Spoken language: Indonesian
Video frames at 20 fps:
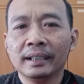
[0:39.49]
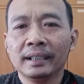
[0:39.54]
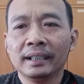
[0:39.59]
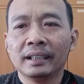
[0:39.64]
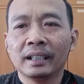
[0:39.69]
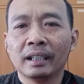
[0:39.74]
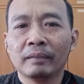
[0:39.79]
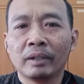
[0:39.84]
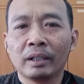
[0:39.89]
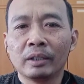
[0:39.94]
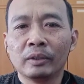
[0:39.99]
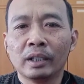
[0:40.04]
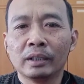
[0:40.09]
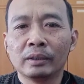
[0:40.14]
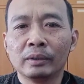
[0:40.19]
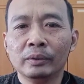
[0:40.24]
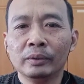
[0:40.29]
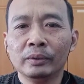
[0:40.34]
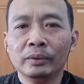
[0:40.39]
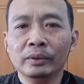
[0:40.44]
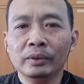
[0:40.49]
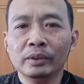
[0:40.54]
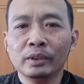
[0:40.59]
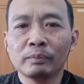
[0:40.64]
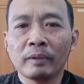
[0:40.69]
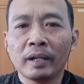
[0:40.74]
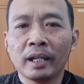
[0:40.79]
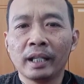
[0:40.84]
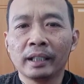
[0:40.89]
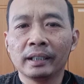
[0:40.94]
kita berdoa dulu
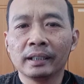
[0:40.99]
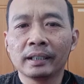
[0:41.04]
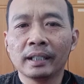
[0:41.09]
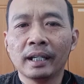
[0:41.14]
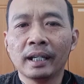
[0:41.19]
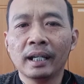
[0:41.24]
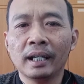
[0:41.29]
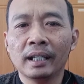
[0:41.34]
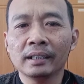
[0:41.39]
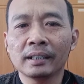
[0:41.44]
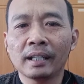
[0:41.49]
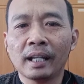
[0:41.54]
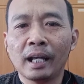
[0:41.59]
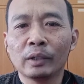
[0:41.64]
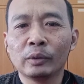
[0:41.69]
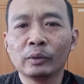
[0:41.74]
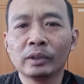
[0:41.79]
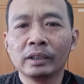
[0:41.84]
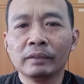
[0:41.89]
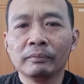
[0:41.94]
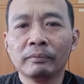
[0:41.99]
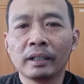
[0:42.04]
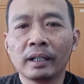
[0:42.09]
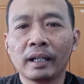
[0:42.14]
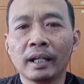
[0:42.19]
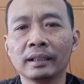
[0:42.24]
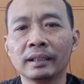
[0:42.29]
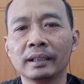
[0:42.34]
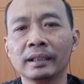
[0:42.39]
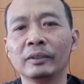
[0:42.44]
supaya kita selalu
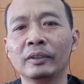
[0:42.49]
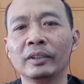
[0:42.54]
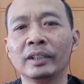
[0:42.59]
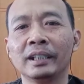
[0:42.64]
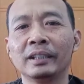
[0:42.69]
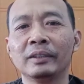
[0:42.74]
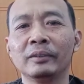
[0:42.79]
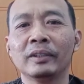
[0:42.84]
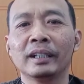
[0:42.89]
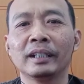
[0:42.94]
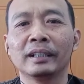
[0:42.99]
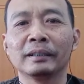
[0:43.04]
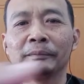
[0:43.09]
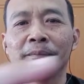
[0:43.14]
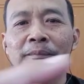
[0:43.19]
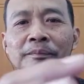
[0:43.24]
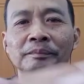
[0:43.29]
diberkati oleh Tuhan.